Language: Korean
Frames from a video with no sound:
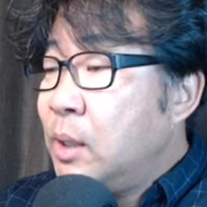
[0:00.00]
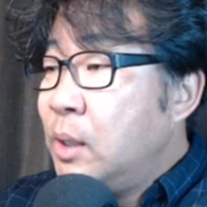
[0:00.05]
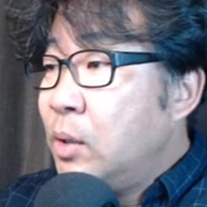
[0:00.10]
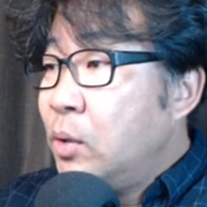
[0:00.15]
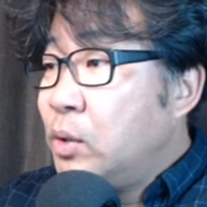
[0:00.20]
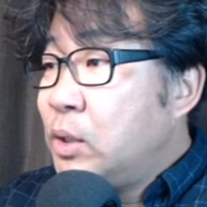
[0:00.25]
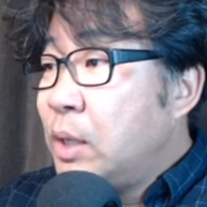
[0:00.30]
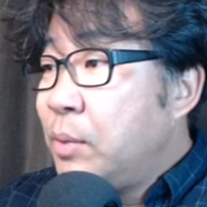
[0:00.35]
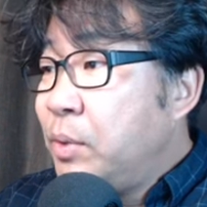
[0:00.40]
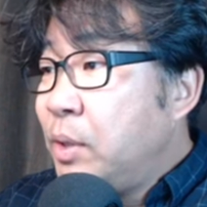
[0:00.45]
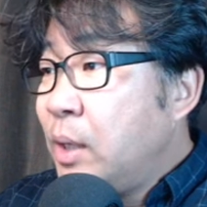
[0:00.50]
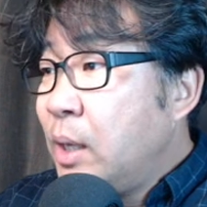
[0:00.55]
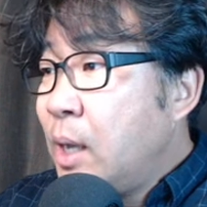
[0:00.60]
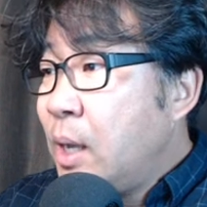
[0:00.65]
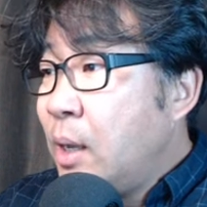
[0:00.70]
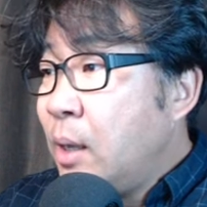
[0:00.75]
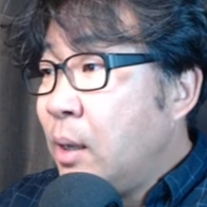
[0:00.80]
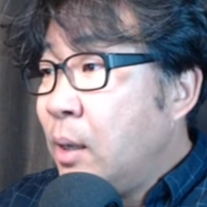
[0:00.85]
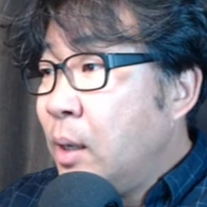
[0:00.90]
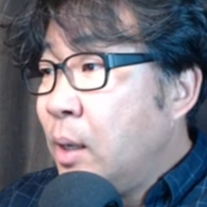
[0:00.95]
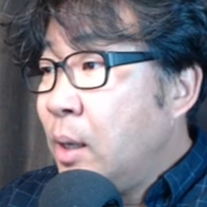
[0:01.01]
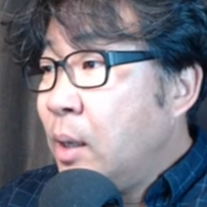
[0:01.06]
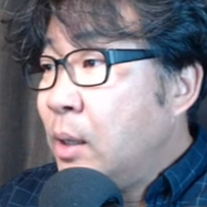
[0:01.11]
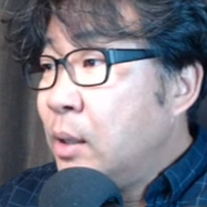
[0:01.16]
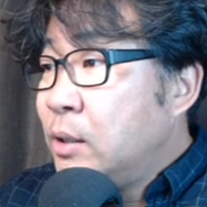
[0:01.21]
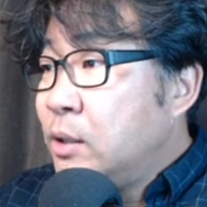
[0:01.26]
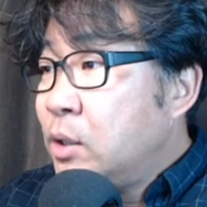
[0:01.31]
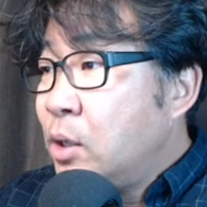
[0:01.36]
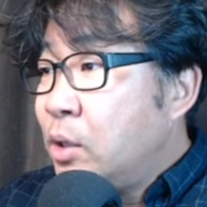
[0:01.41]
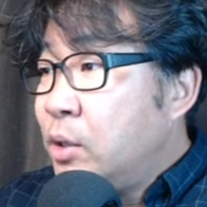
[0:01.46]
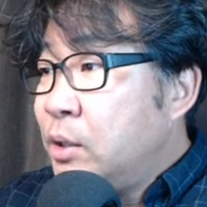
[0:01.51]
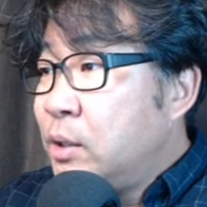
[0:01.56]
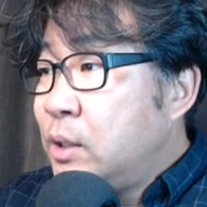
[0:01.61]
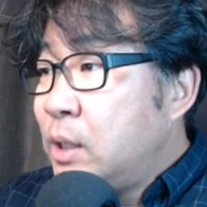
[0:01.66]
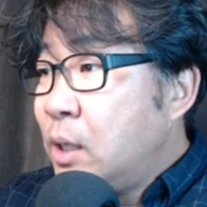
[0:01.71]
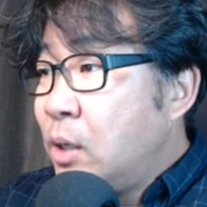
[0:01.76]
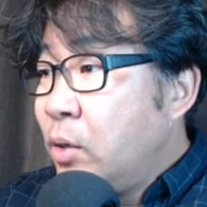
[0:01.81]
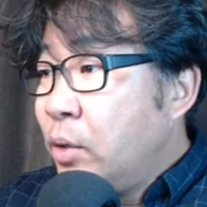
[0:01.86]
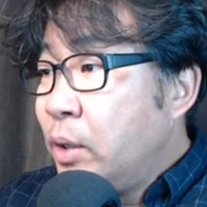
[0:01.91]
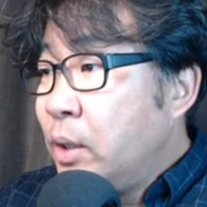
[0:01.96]
재밌는 게 전체
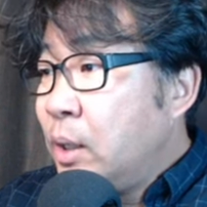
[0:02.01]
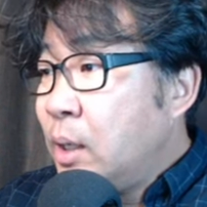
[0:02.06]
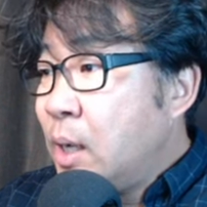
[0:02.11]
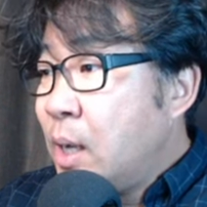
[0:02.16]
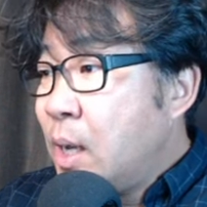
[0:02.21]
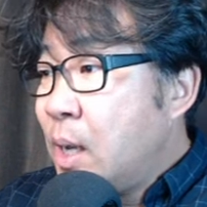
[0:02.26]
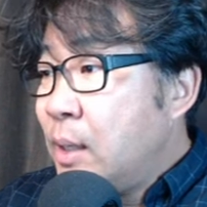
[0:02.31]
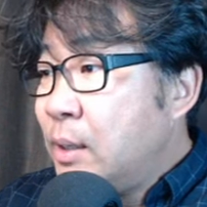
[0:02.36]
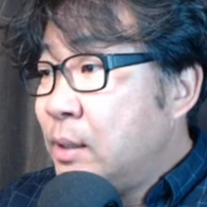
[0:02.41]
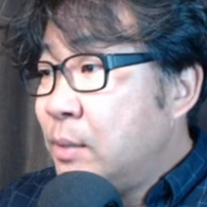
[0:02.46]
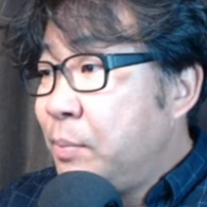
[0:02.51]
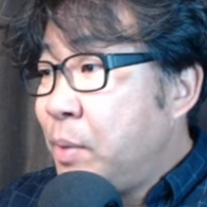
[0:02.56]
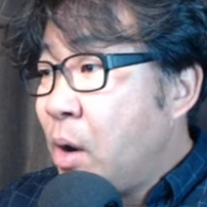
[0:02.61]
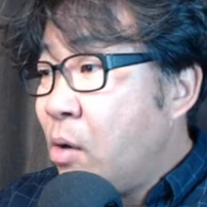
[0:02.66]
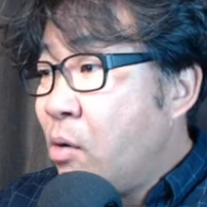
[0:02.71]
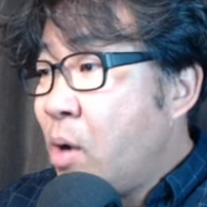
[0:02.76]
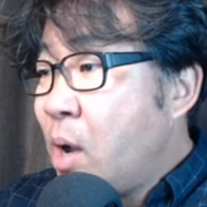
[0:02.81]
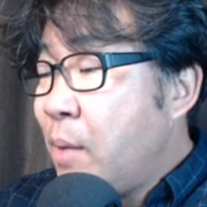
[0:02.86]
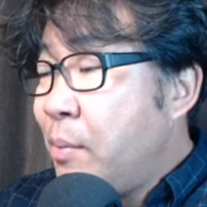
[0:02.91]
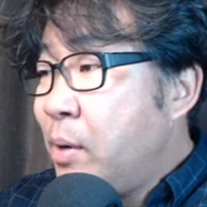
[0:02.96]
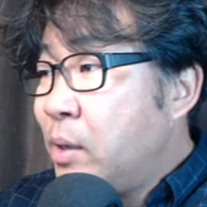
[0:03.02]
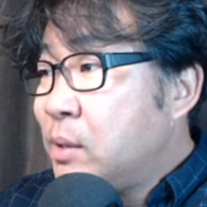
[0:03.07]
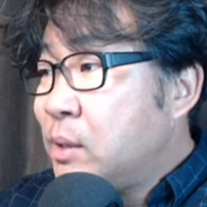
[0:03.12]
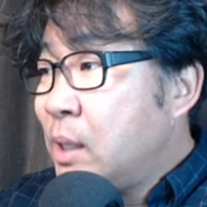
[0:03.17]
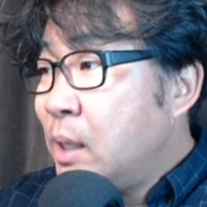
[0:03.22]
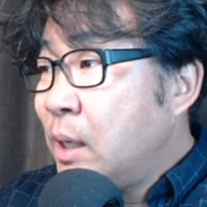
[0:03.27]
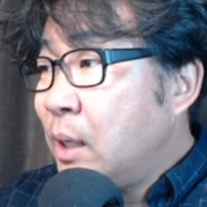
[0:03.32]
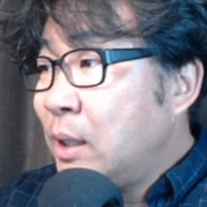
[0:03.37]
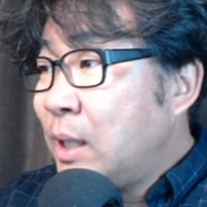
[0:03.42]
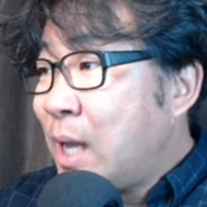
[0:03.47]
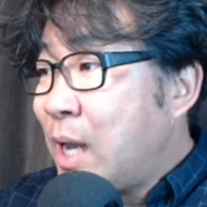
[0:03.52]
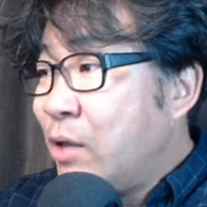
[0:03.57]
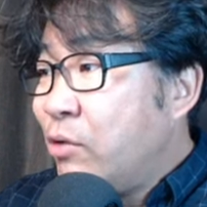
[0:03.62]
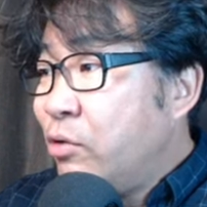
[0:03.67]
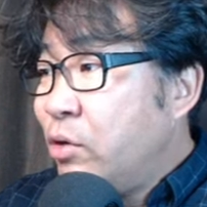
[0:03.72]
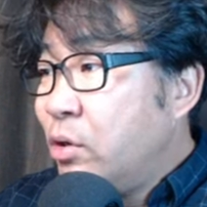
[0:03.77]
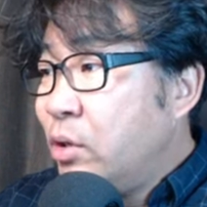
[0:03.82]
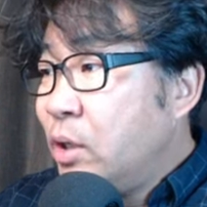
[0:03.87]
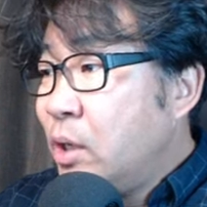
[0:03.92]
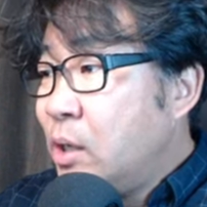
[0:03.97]
여기가 이제 벽과 벽 사이가 다
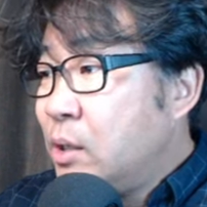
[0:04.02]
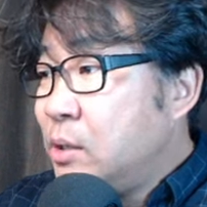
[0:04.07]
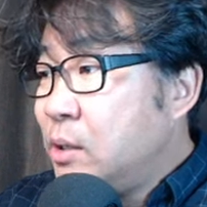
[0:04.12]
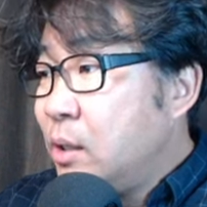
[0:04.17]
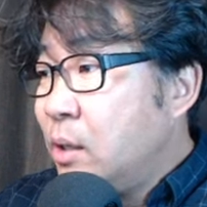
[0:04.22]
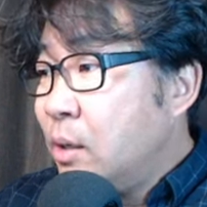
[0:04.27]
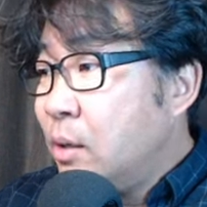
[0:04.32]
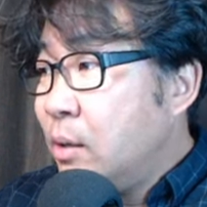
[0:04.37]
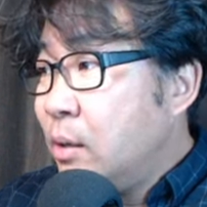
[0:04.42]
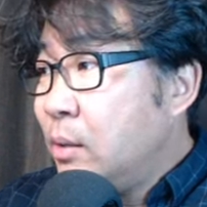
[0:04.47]
유리로 꼈어요.